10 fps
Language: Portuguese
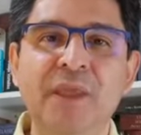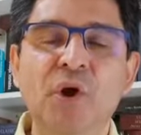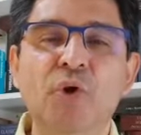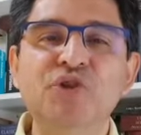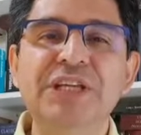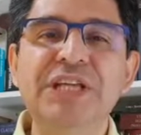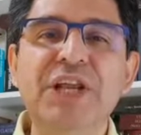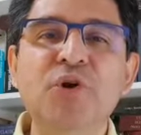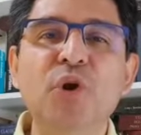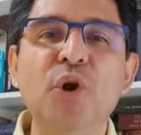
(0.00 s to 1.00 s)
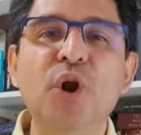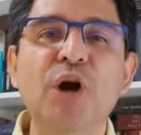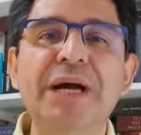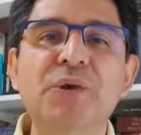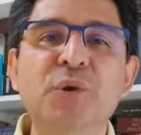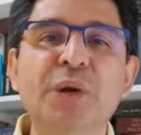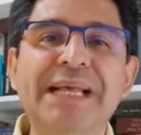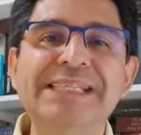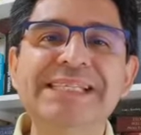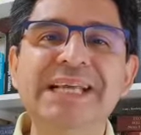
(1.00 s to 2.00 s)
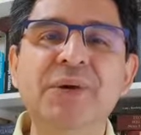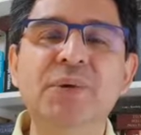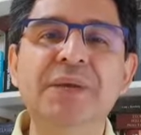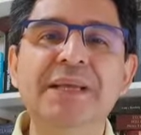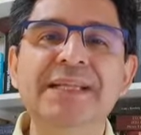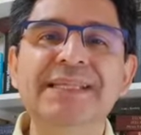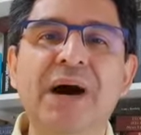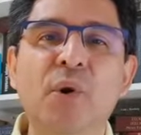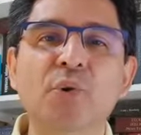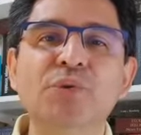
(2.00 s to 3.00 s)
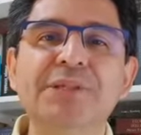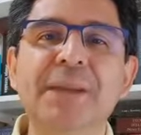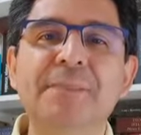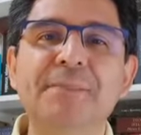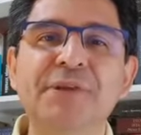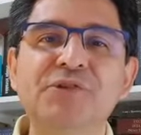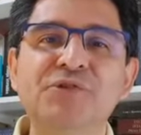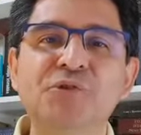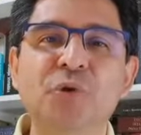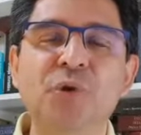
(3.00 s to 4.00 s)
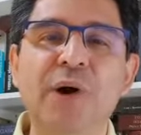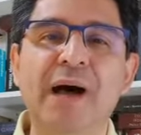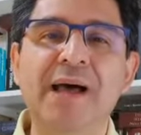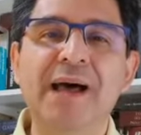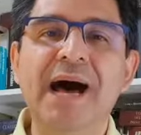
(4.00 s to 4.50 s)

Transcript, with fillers: Ou seja, ele coloca no coração da outra pessoa